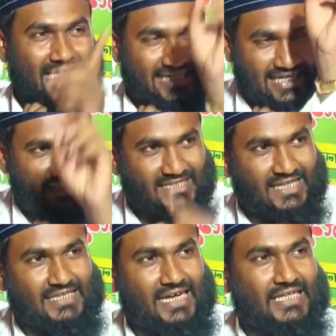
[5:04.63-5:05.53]
আগেকার
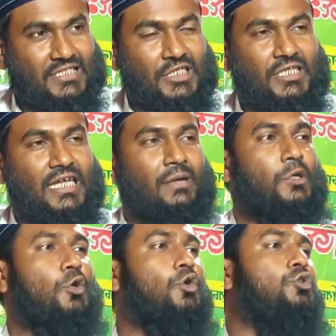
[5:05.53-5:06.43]
দিনে দেখেছি
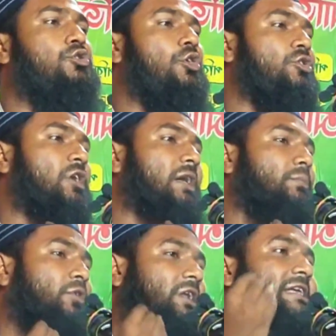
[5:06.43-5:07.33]
গ্রামে গরু চোর ধরা
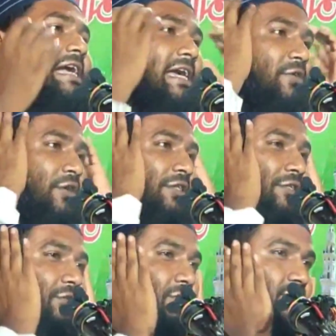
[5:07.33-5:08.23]
পড়লে ন্যাড়া করে
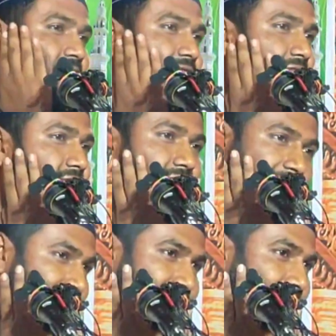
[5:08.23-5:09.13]
দিত
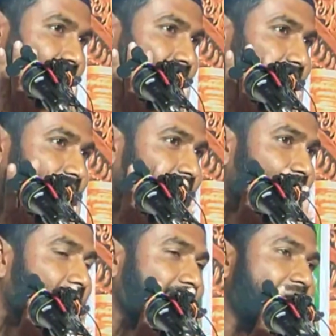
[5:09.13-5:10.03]
দেখেছি না
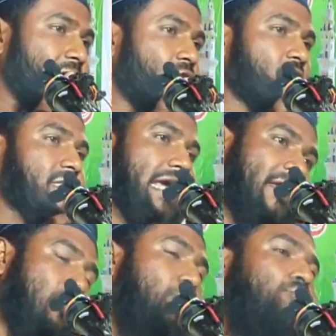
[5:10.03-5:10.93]
আর এখন
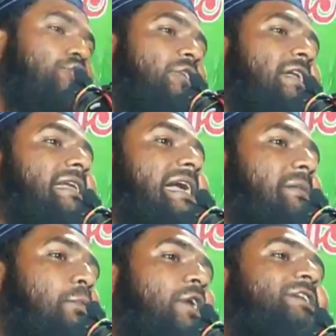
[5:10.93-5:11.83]
সেই গরু চোরের
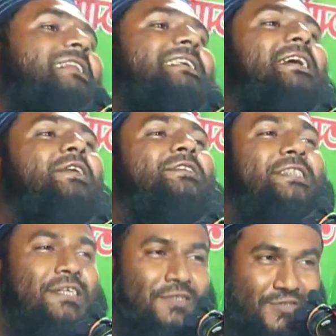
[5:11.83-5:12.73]
নেড়া পয়সা দিয়ে
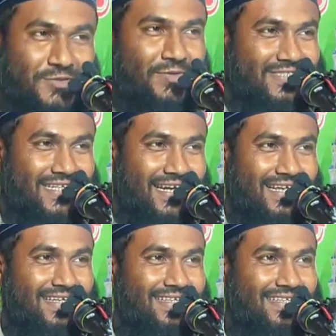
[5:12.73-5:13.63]
করছে কিছু যুবক
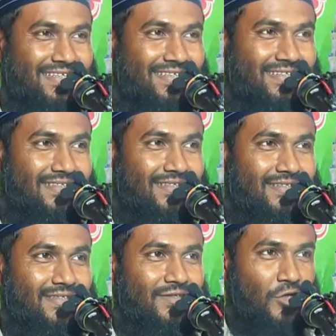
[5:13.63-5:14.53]
ছেলে
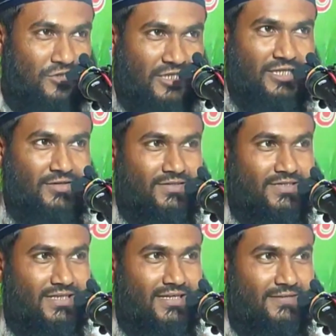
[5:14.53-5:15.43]
করছে কি
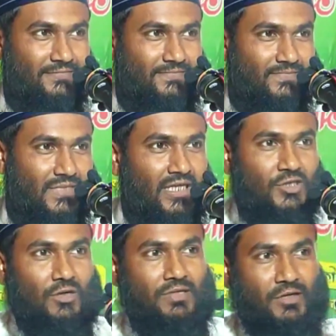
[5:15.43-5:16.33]
করছে না
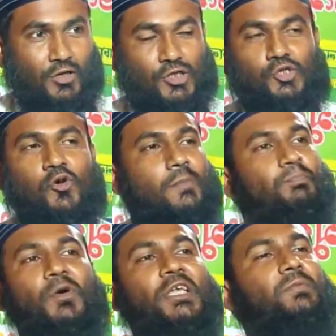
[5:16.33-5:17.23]
তবে এগুলো সব
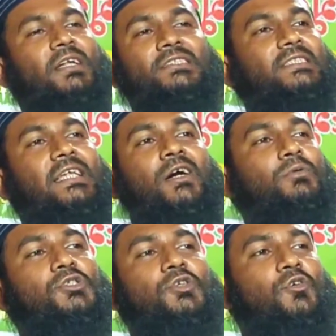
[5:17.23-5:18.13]
পরিবারের ছেলে
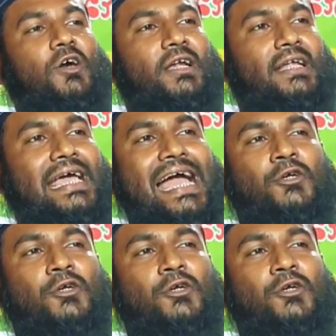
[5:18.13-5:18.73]
অবশ্য করে না